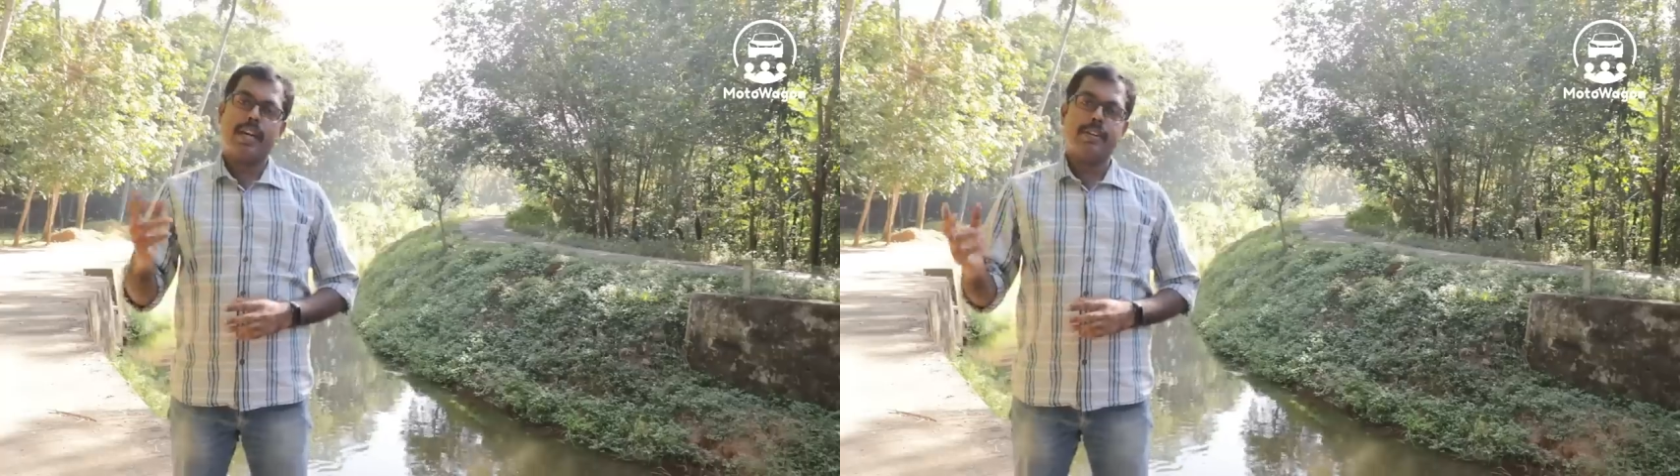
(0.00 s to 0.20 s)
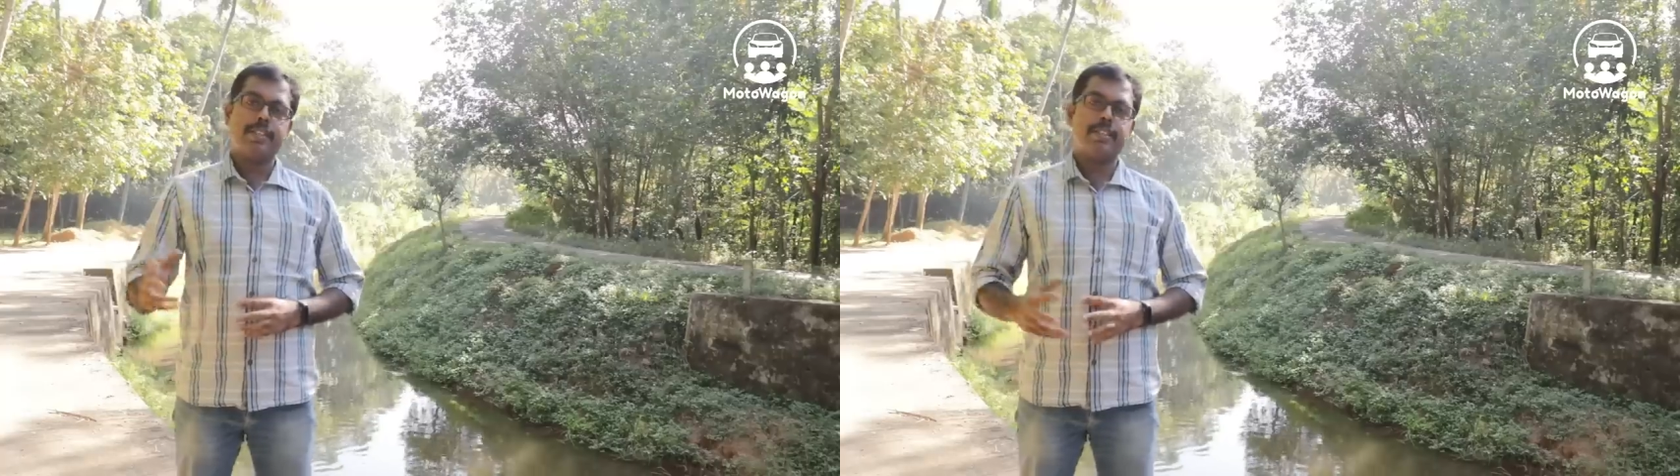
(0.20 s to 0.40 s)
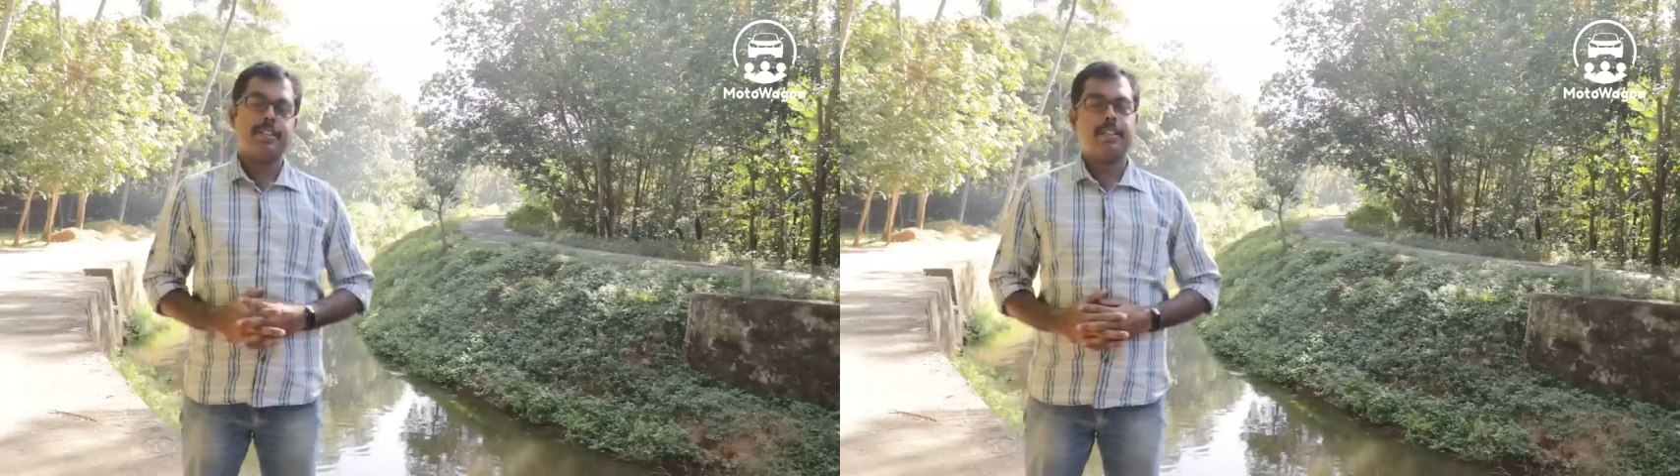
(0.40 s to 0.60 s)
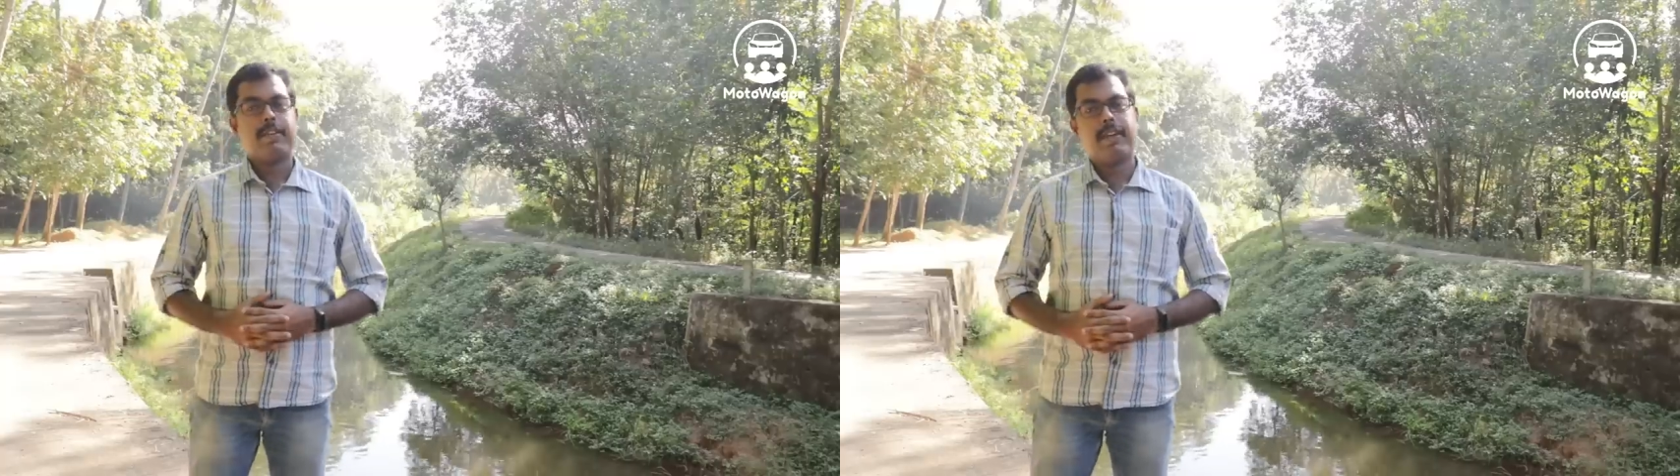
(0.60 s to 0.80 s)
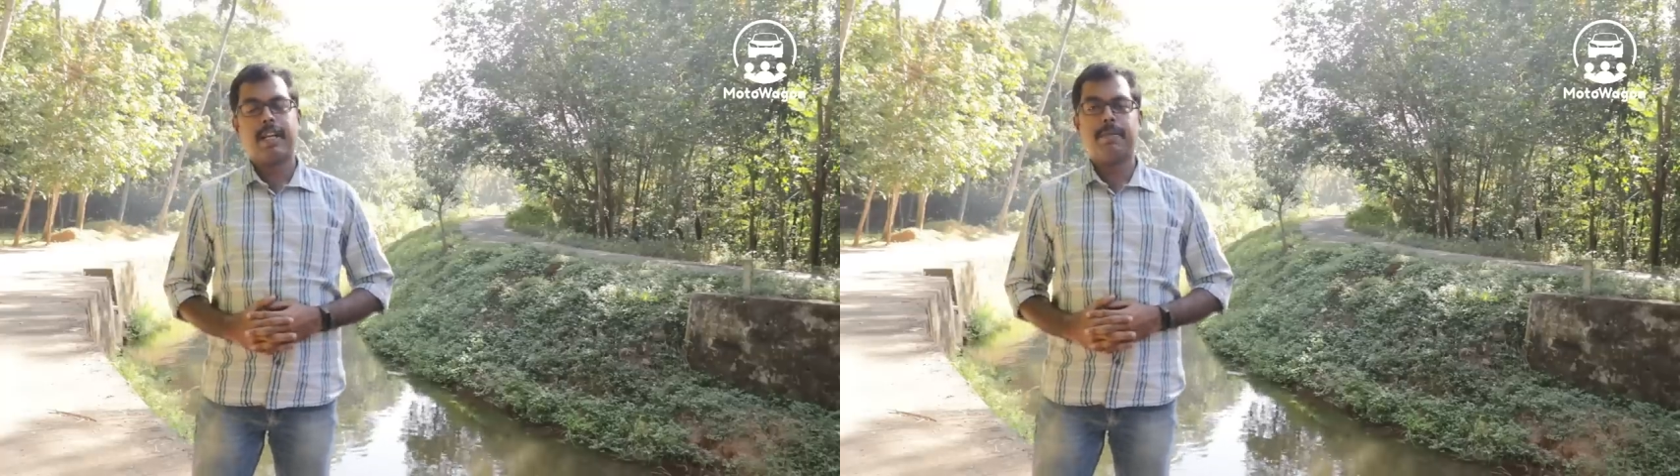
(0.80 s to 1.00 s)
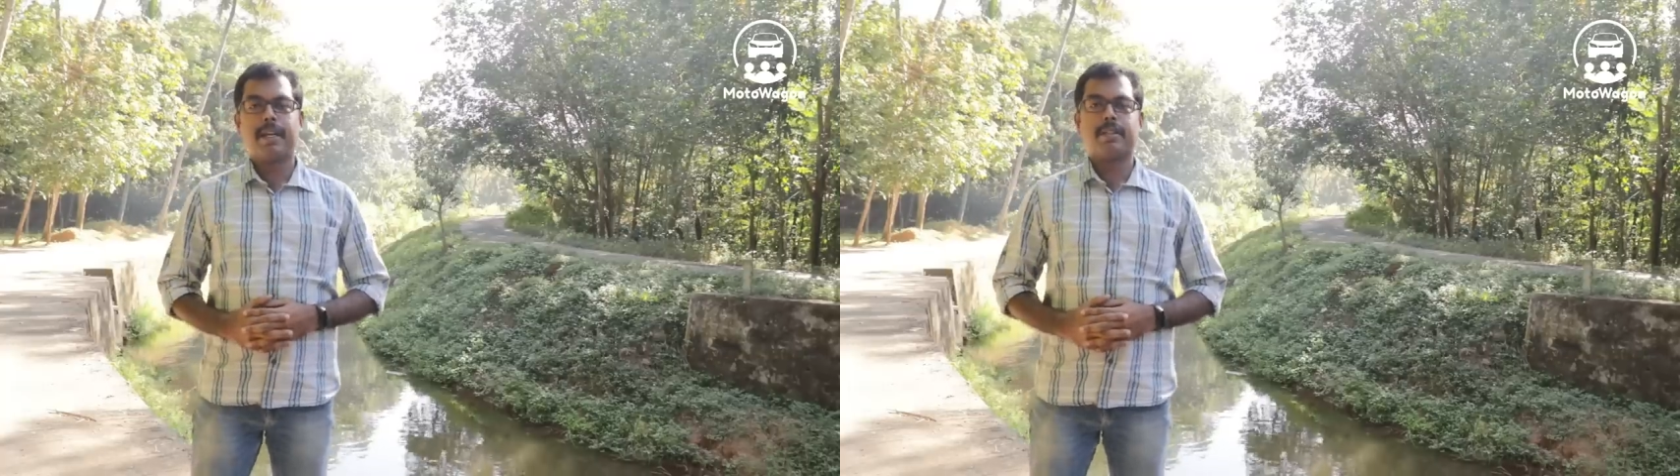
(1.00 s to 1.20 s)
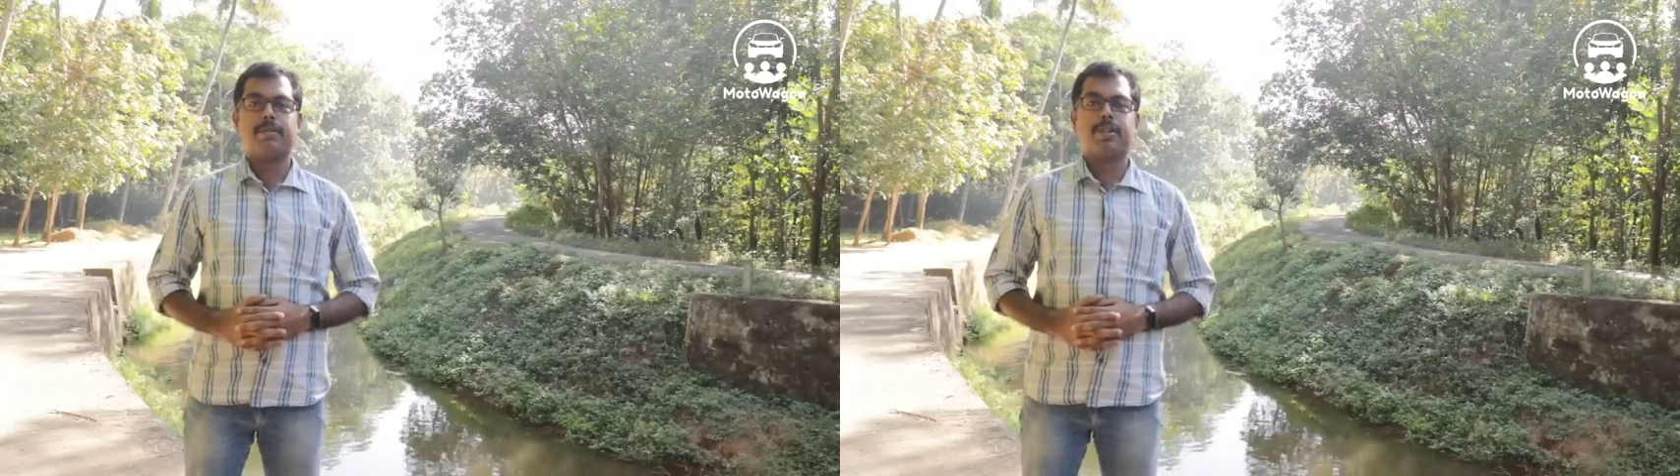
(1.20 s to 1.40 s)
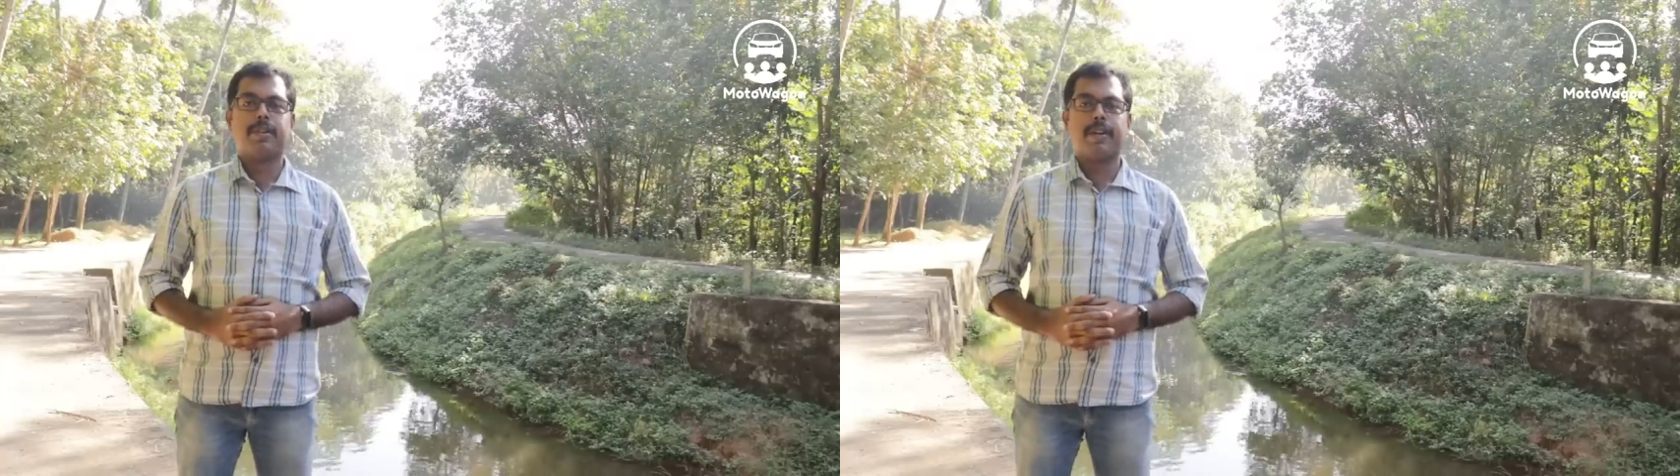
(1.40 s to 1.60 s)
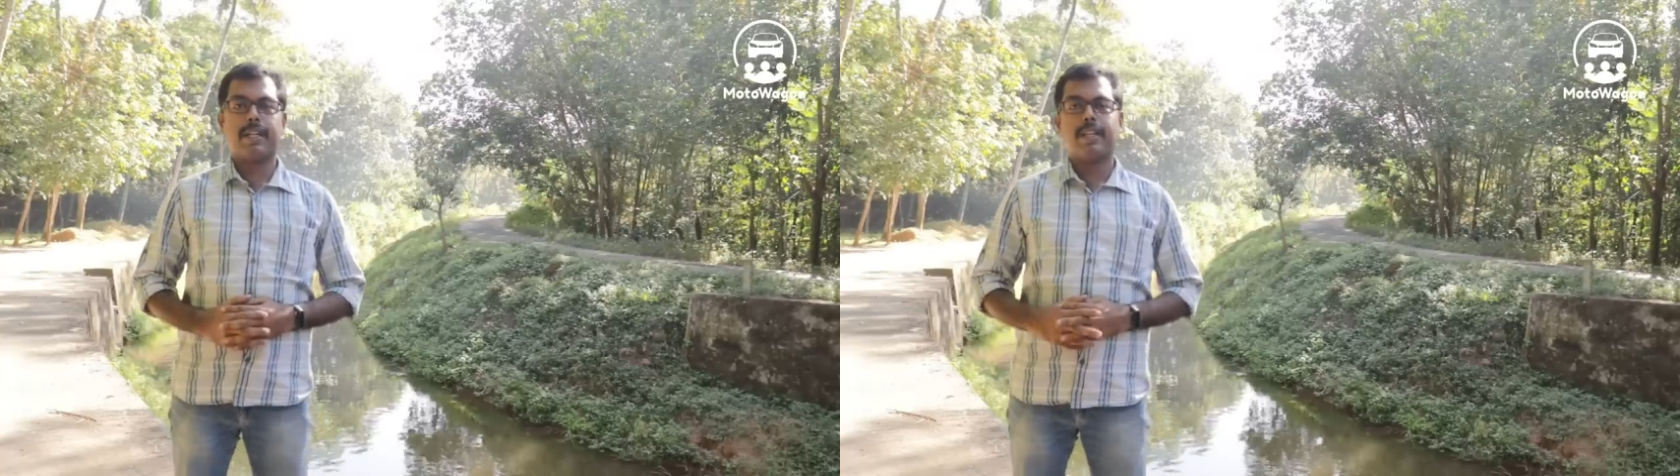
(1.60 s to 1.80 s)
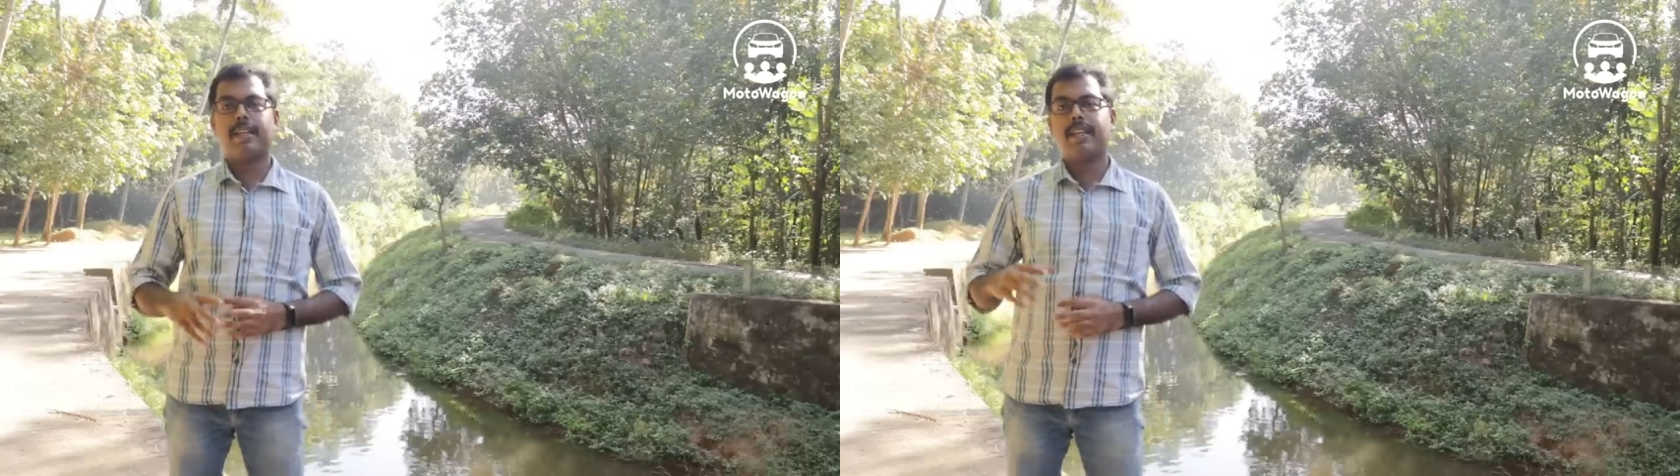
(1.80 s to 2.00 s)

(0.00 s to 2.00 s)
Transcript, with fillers: ஹாய் யூஸ் வெல்கம் பேக் டு மோட்டோ வேகன்